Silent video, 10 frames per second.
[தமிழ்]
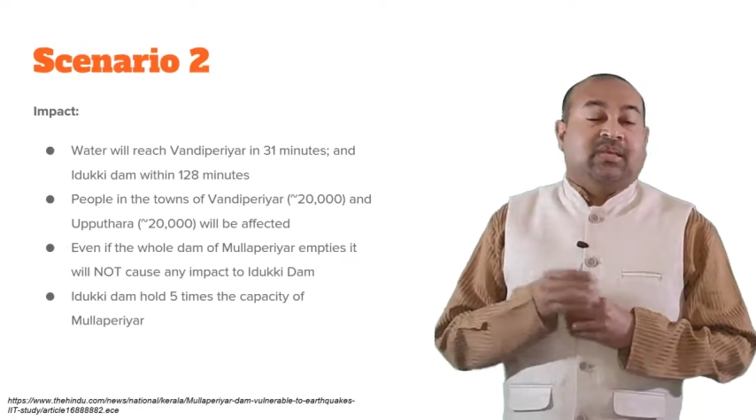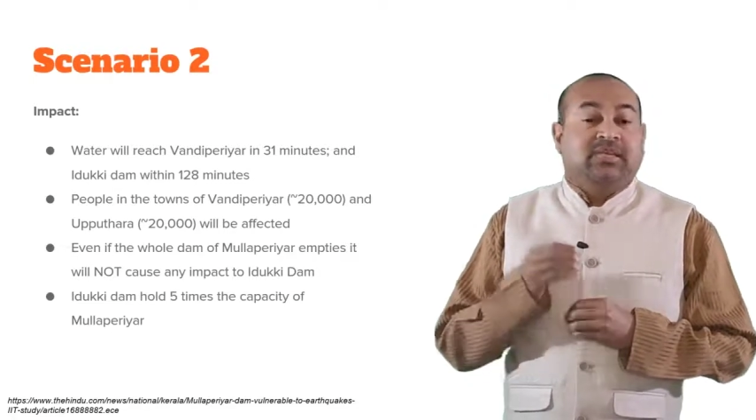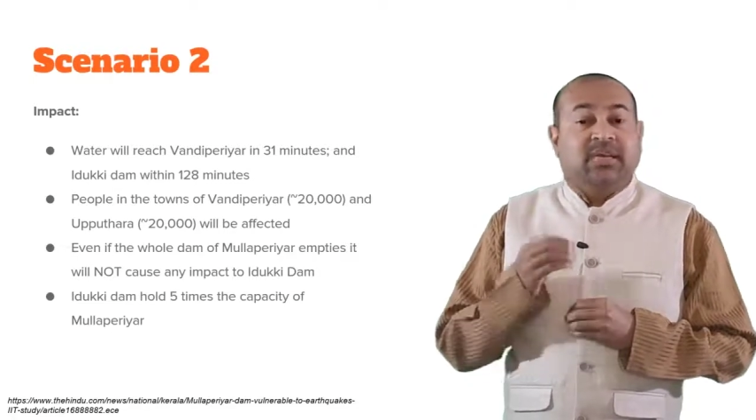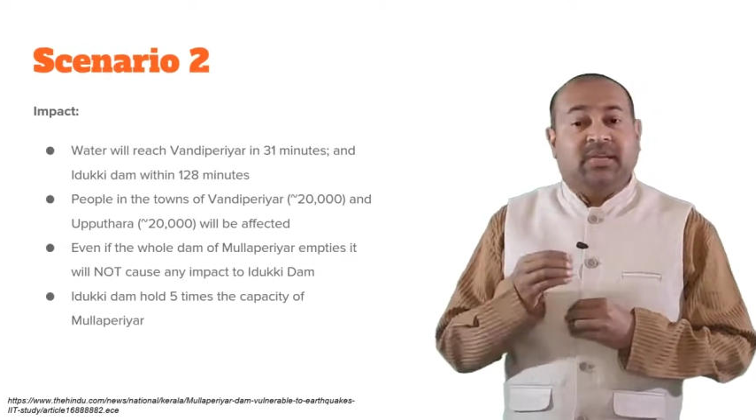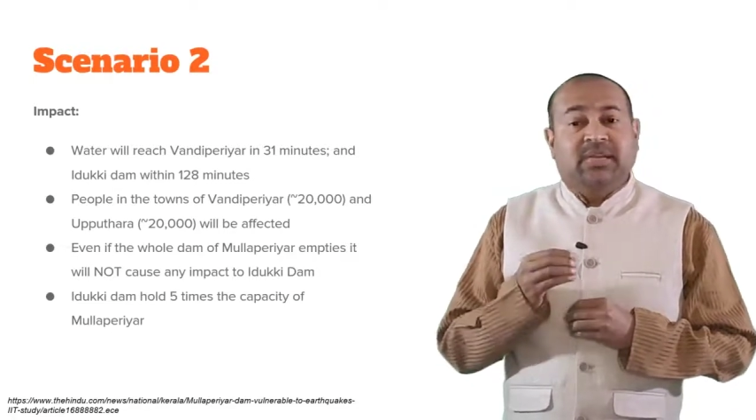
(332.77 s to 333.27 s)

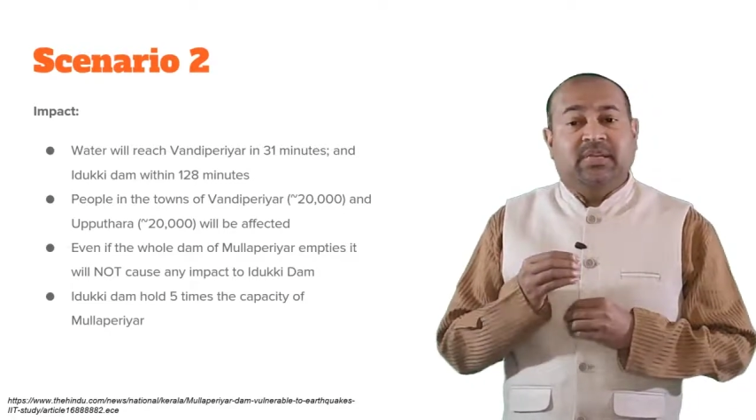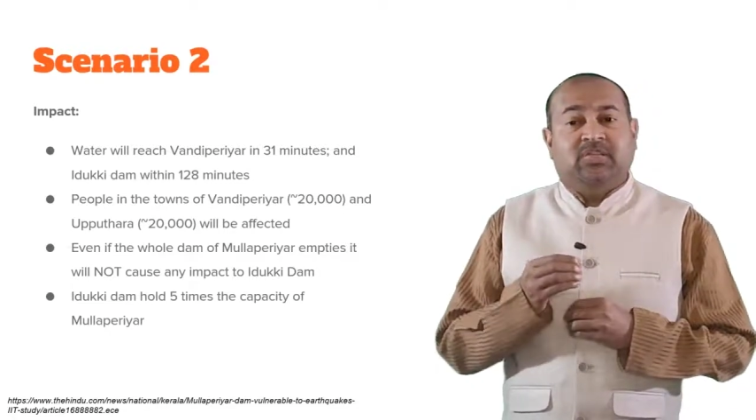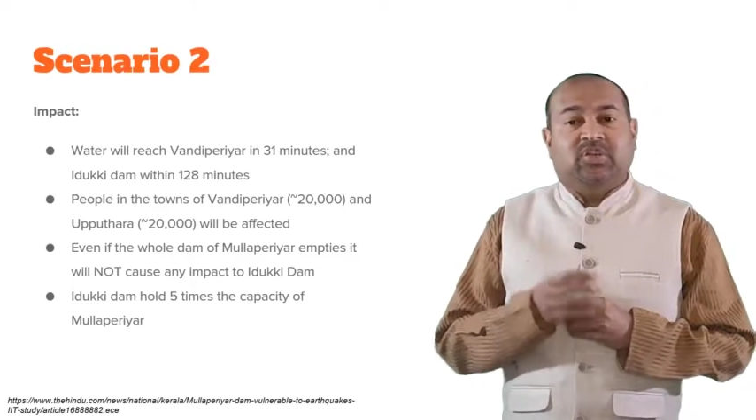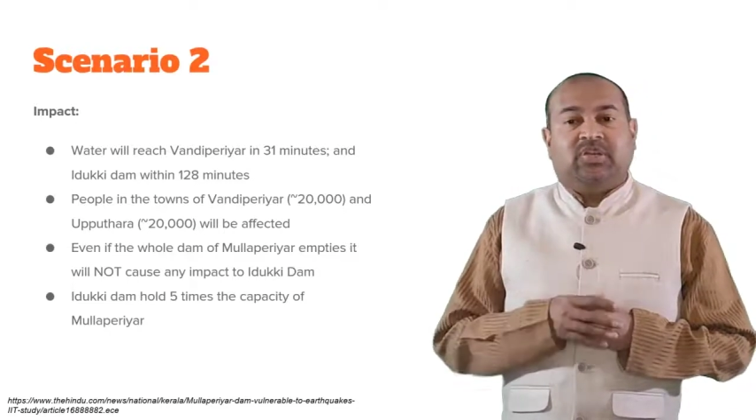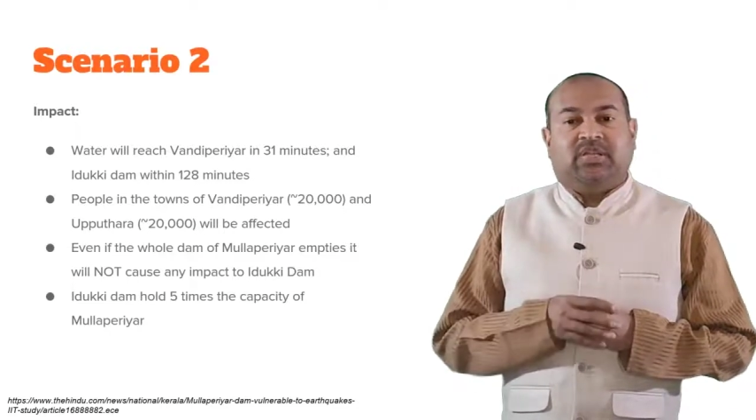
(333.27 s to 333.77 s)
இயற்கையின்
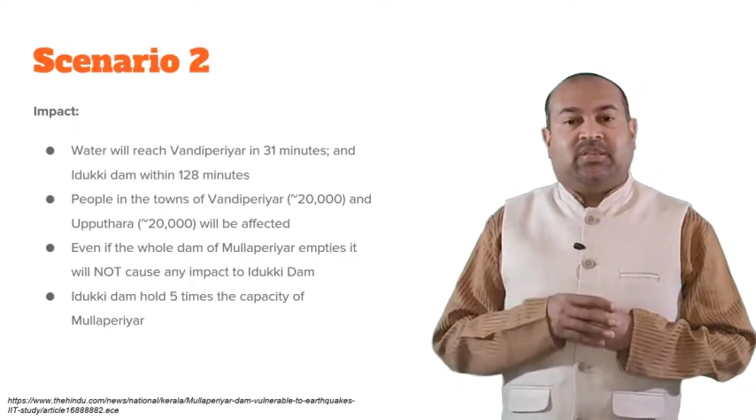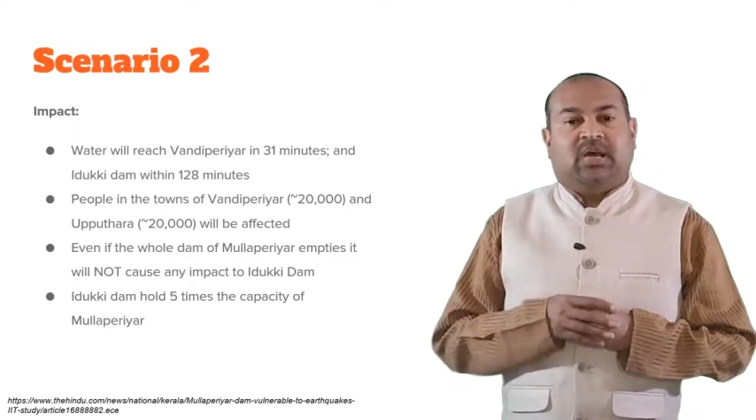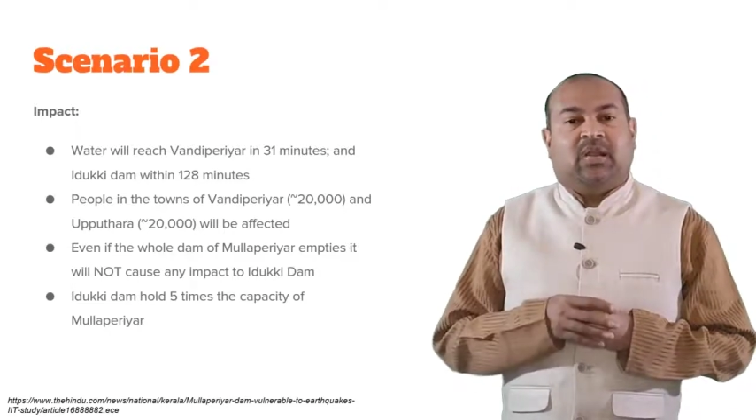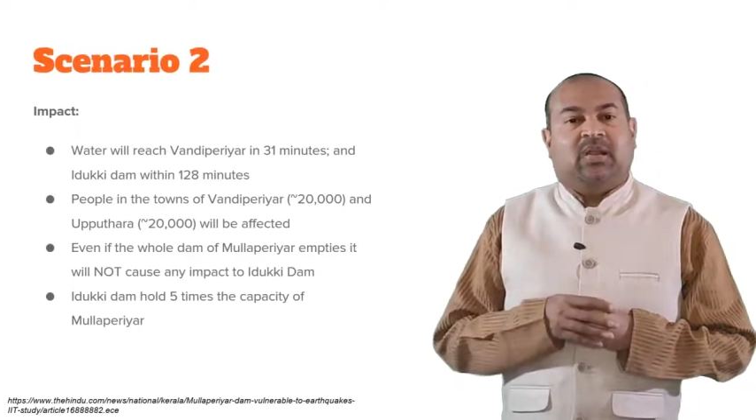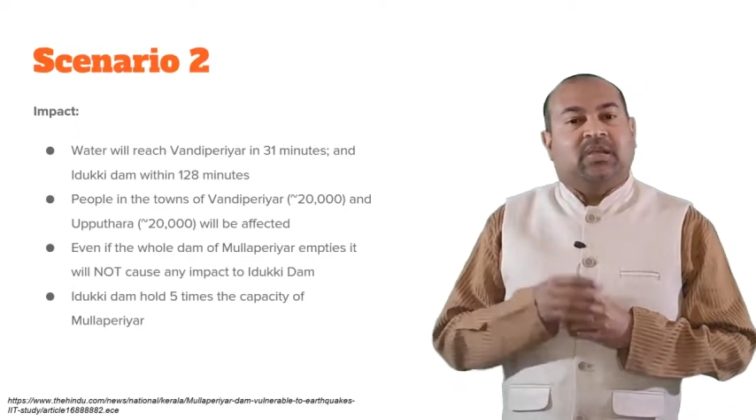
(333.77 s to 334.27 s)

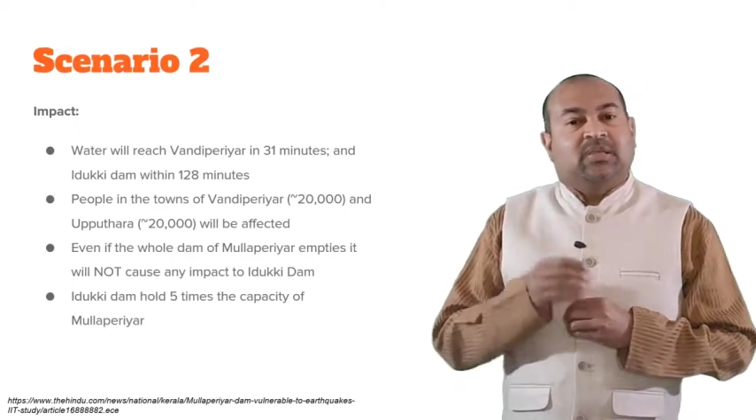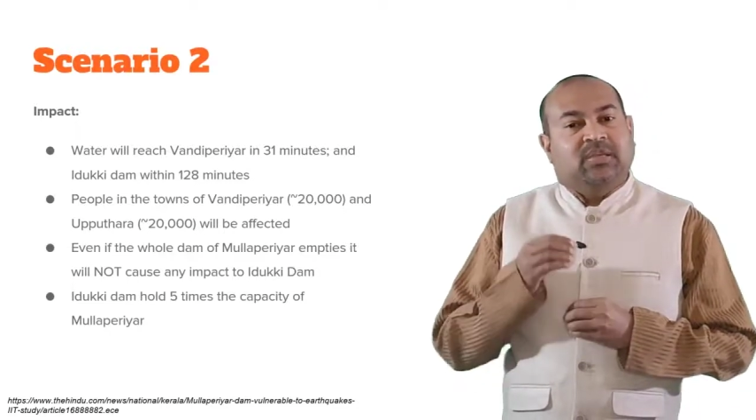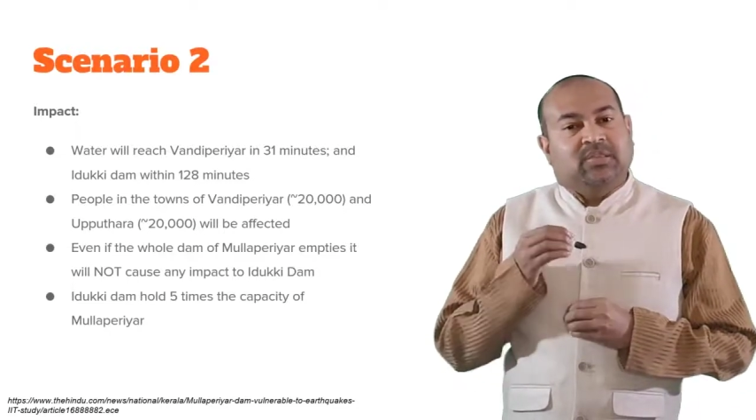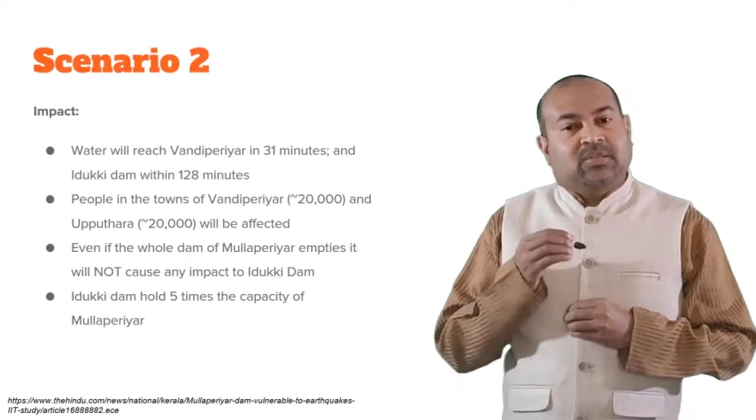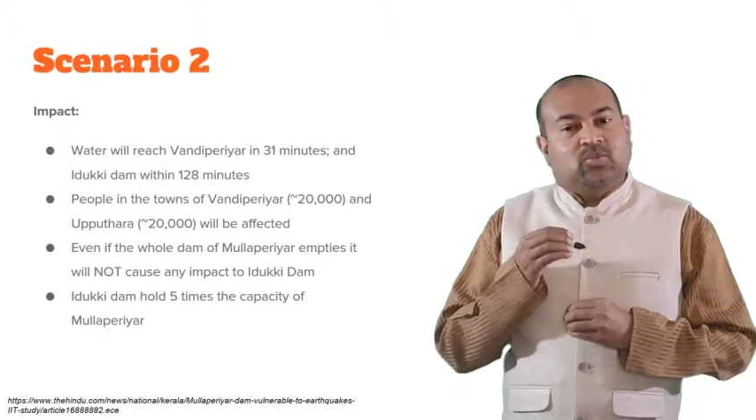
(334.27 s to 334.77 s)
சீற்றத்தால்
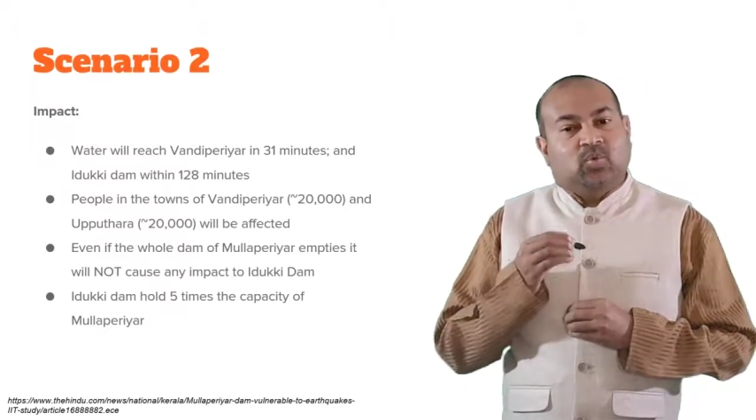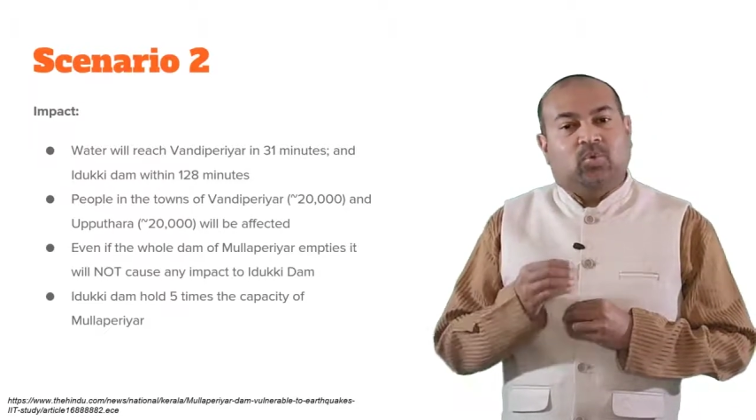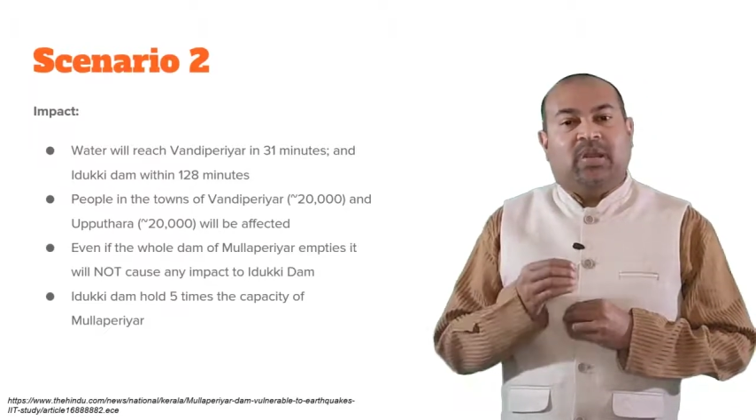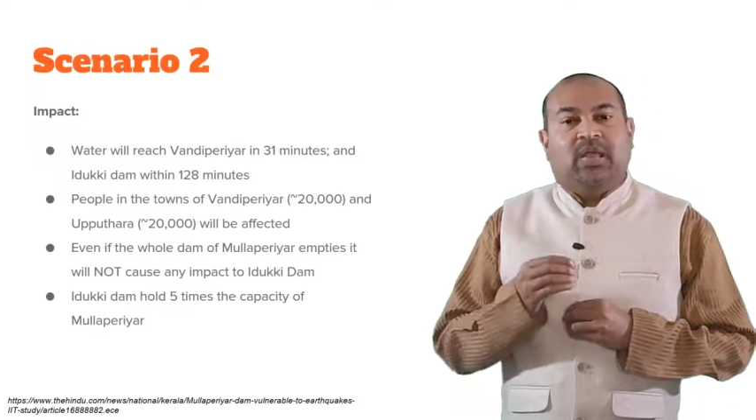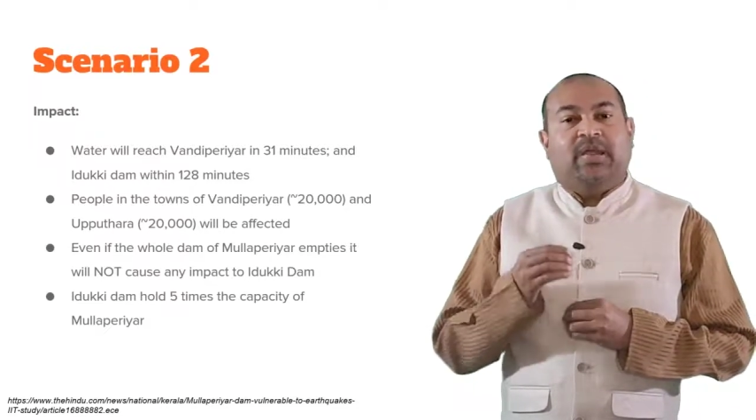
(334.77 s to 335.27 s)
இந்த
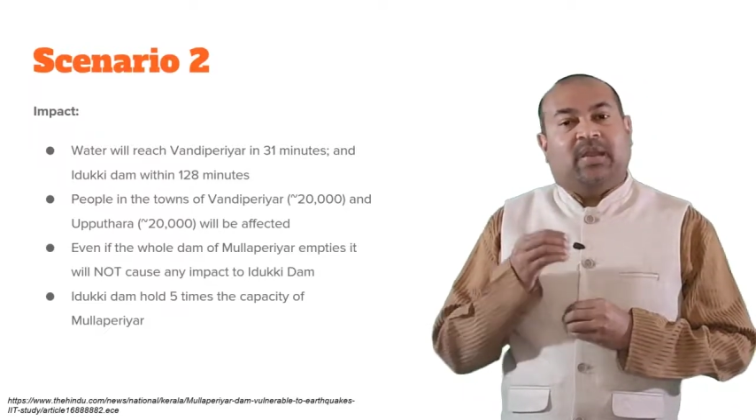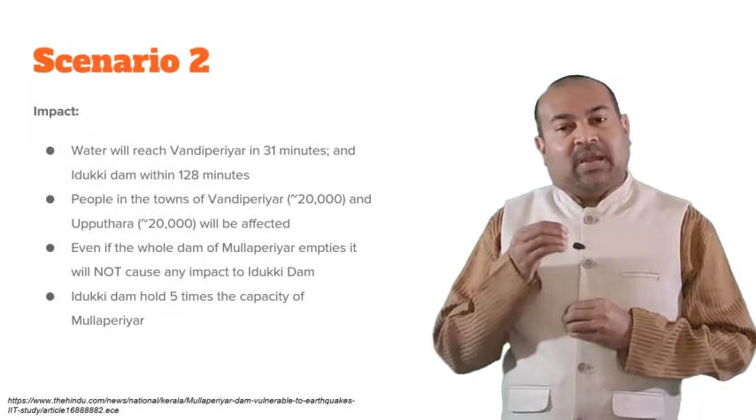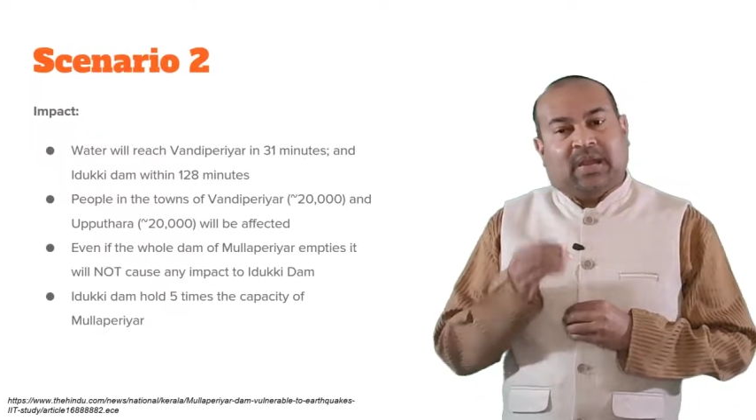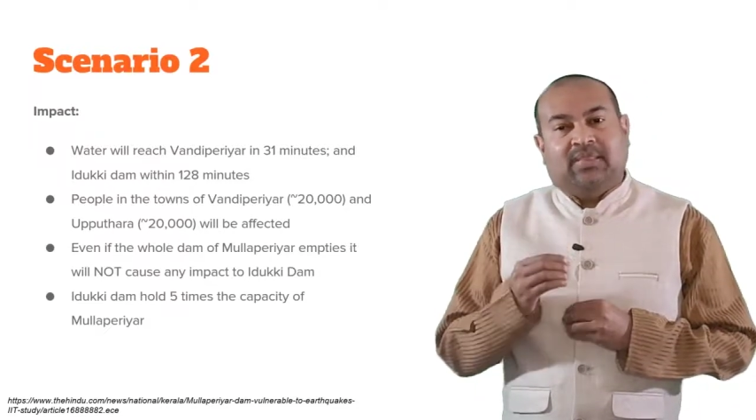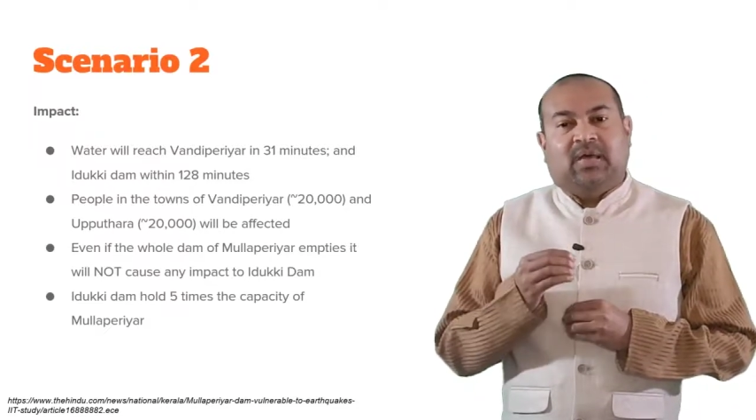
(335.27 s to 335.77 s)
சூழ்நிலை
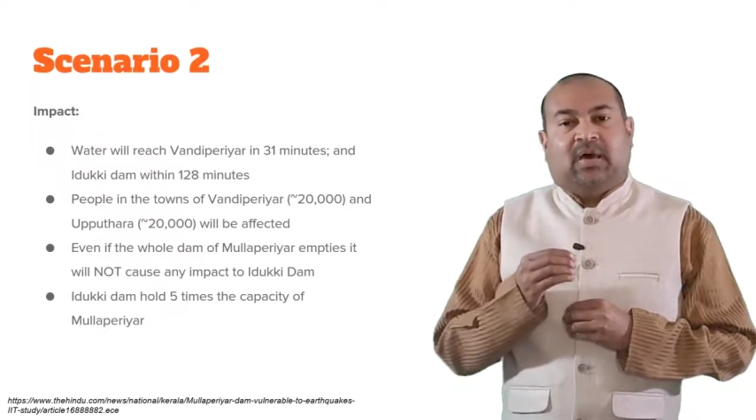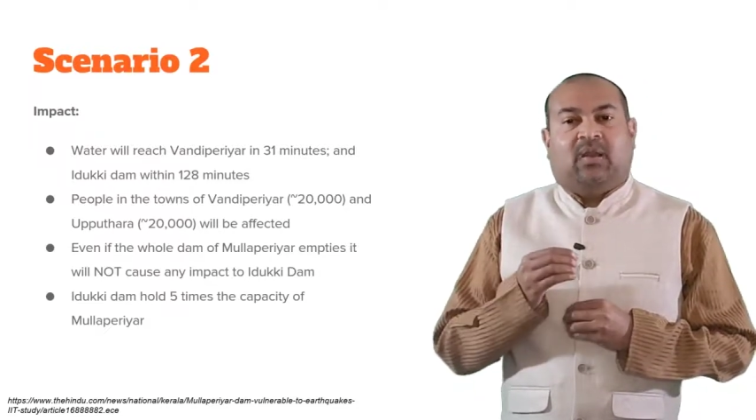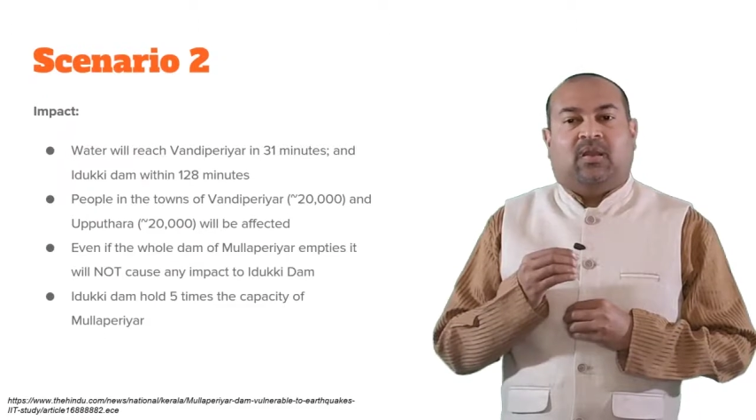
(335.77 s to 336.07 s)
நடந்தால்